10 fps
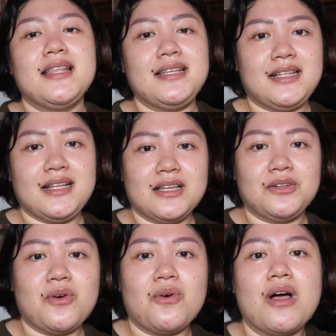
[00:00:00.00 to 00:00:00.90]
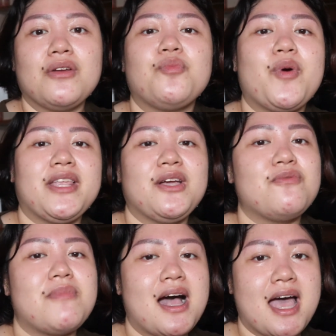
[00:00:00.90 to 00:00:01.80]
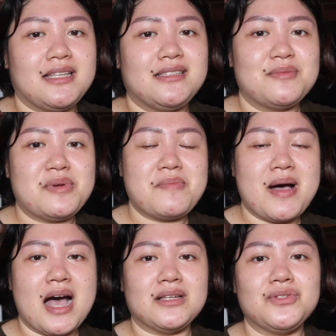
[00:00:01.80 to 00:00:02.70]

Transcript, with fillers: titingnan ko kung anong pwede kong makain sa baba.